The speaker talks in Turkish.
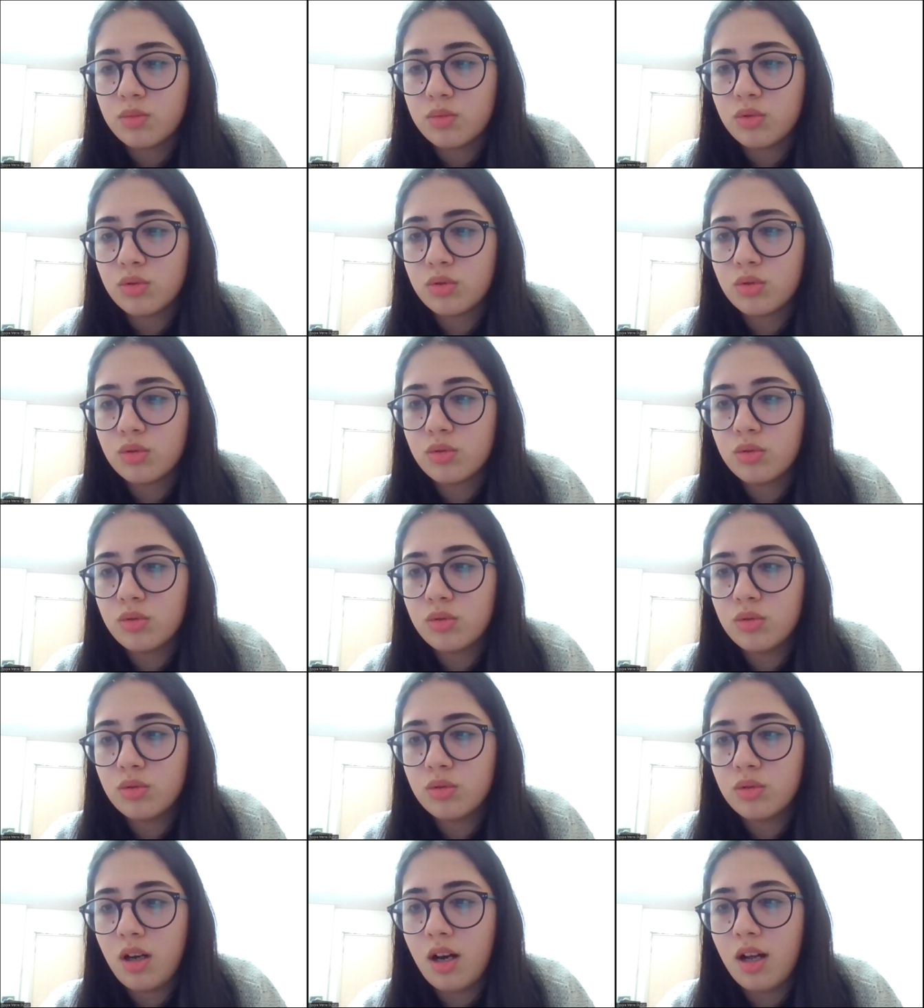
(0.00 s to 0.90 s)

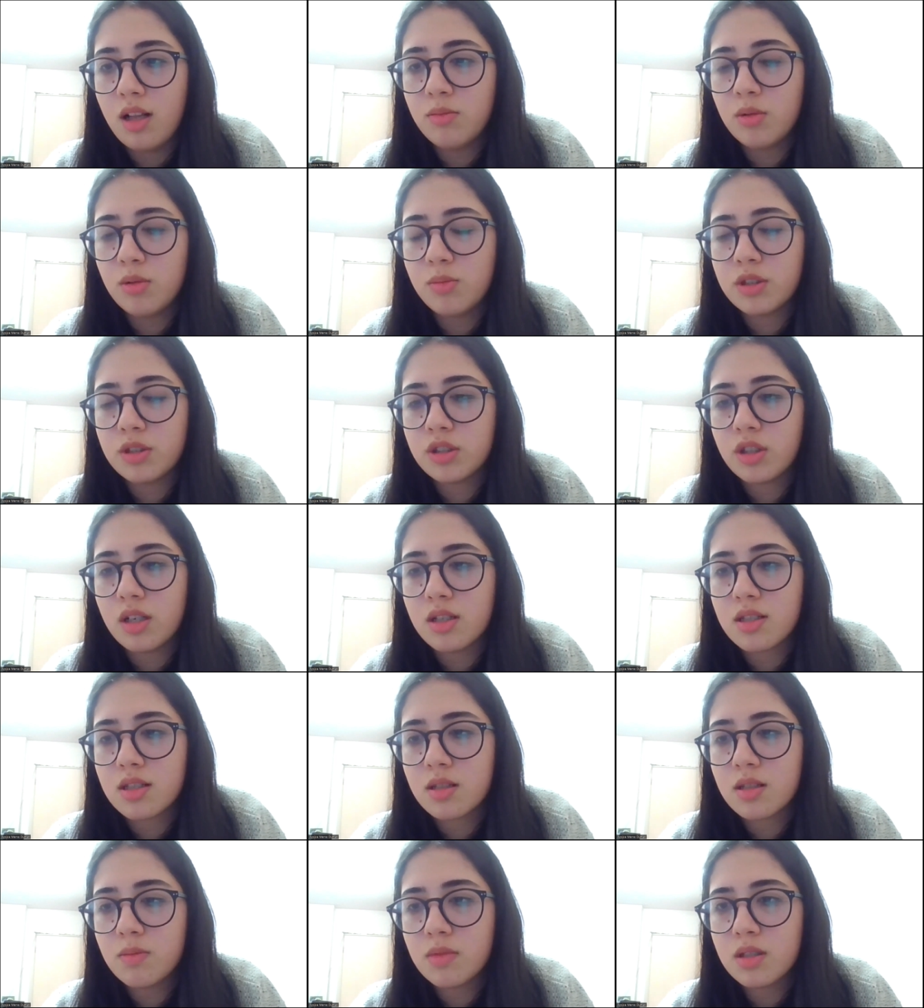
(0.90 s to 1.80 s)
kursu almama
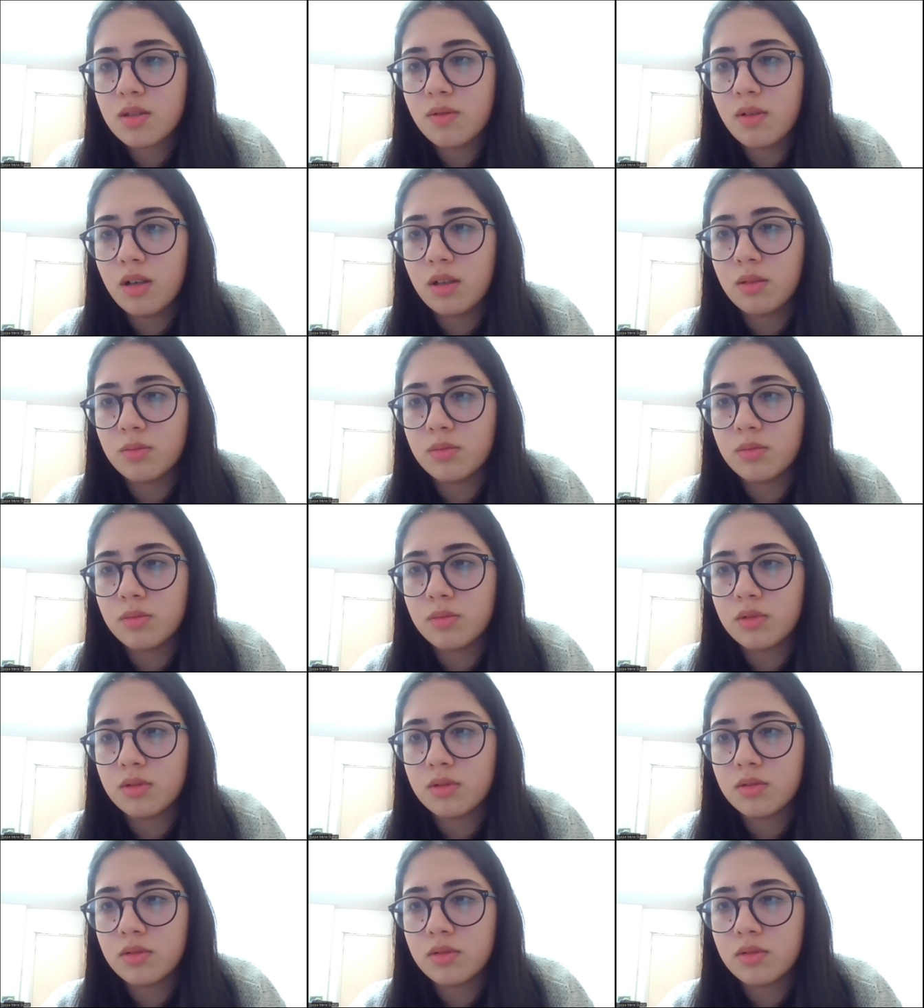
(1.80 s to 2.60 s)
şansımız var mı?